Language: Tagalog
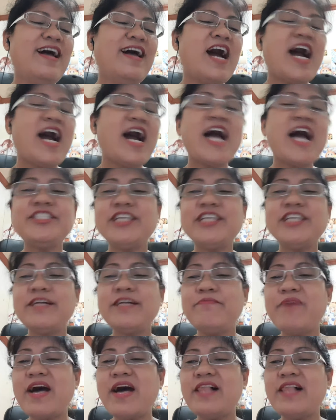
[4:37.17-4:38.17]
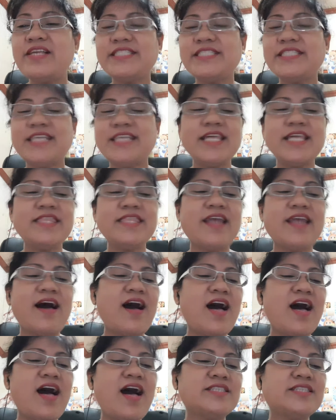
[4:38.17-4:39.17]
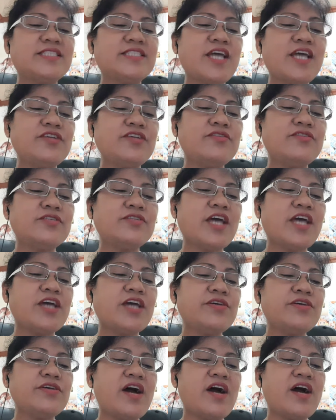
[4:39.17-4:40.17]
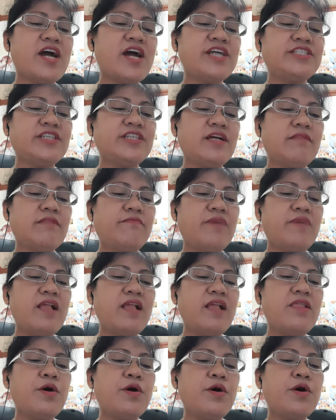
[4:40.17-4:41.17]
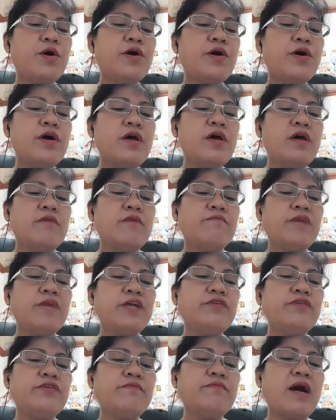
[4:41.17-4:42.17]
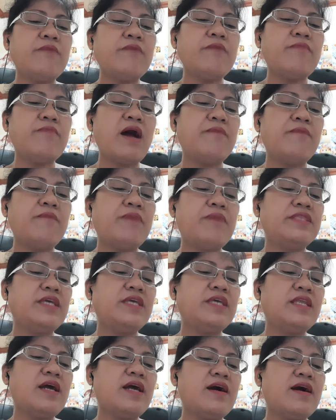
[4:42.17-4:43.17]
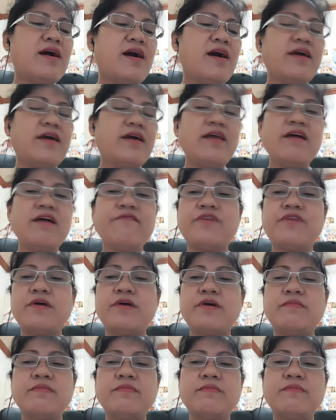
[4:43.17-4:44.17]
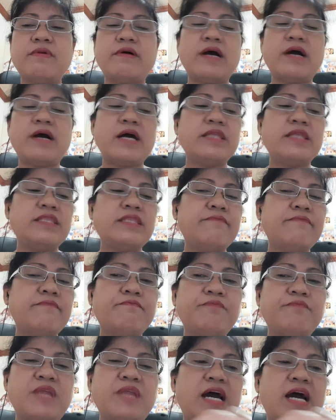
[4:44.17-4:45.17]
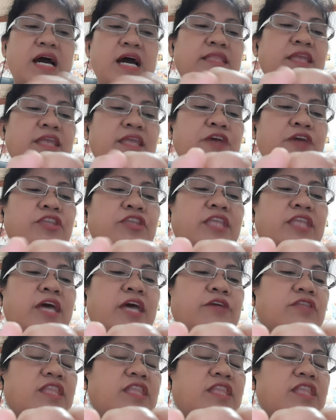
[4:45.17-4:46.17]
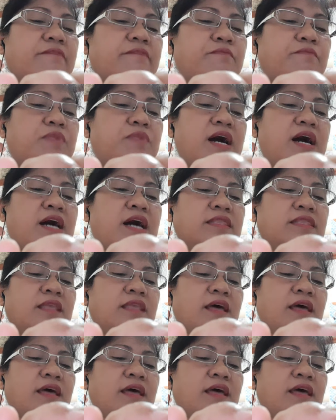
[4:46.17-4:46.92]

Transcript: Arshel Bello is still in the house. Thank you, thank you Arshel Bello medyo mahaba-haba din ang harang from uh, ah, neem plant. Thank you, thank you, neem plant.